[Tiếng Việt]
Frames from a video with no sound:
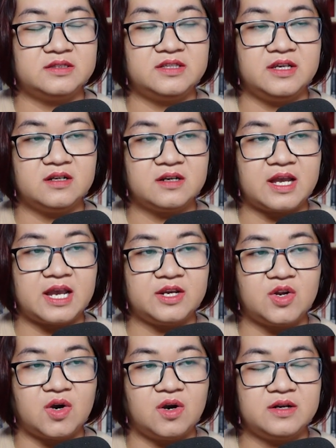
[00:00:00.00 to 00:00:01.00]
Tiếng
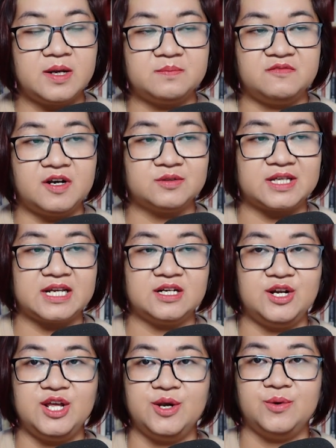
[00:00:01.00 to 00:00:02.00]
ai đó đập vào thành
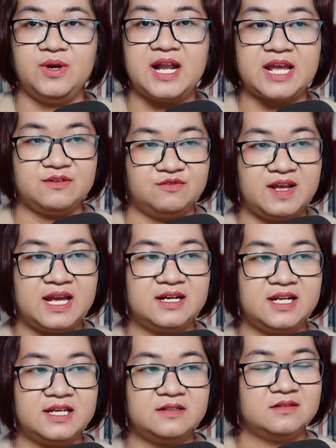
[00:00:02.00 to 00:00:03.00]
lều lại vang
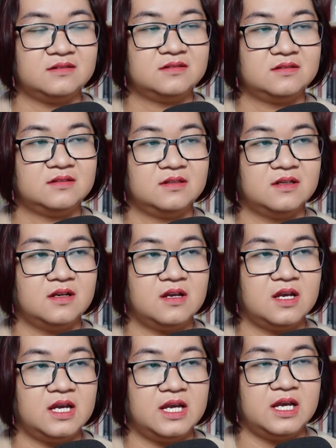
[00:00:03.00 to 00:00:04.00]
lên.
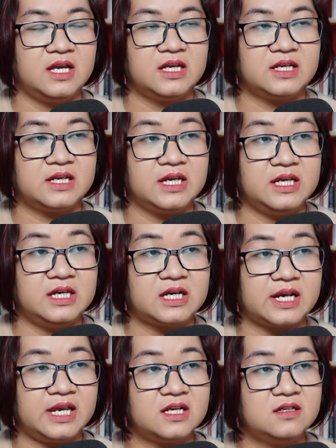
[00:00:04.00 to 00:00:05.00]
Kỳ
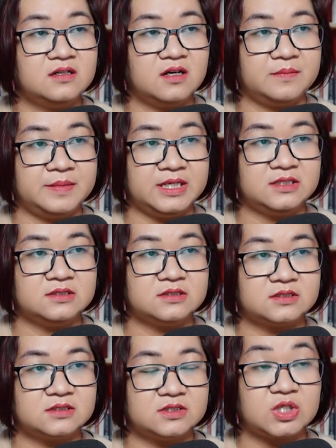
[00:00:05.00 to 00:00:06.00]
khẽ cựa mình,
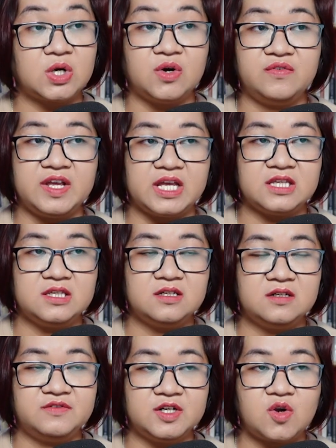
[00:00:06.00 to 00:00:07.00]
có vẻ
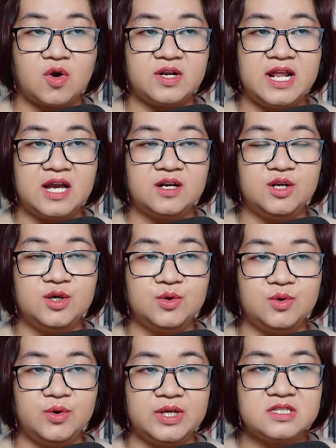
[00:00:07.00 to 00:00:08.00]
như vẫn còn đang
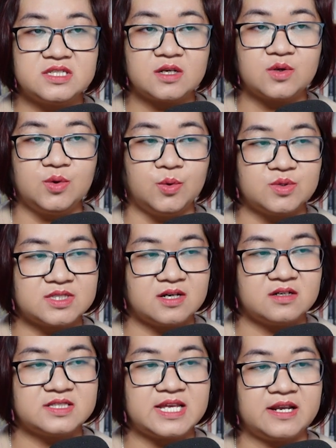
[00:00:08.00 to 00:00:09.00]
lưu luyến giấc ngủ
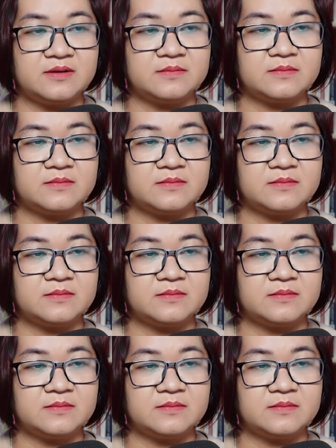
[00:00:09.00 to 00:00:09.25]
dở dang.